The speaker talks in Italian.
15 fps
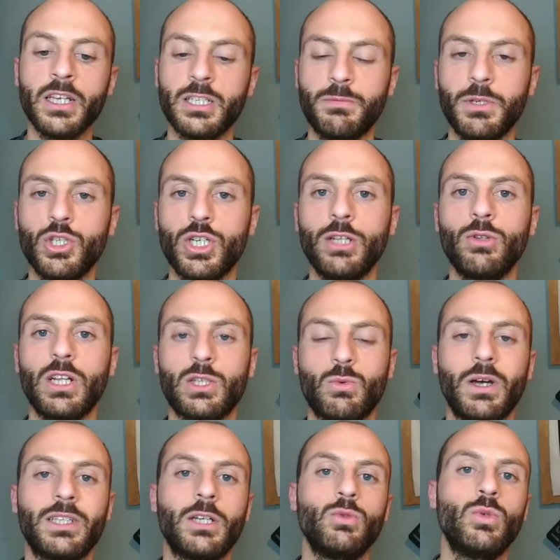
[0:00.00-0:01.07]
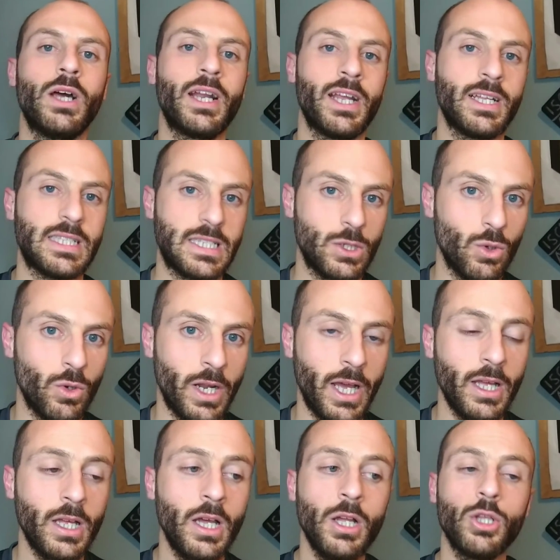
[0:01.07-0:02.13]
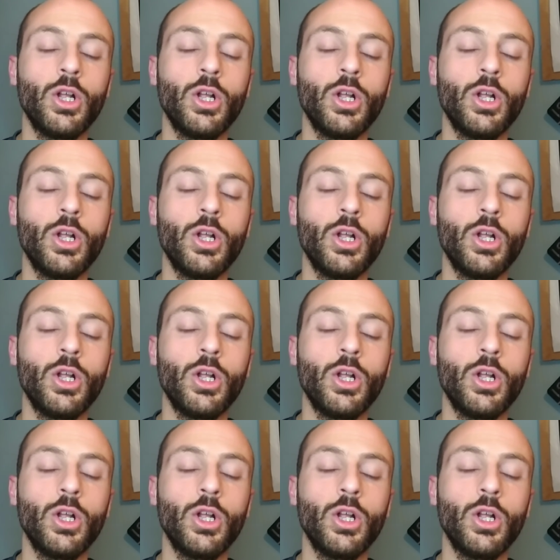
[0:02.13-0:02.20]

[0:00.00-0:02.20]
spingendo la squadra ad una reazione,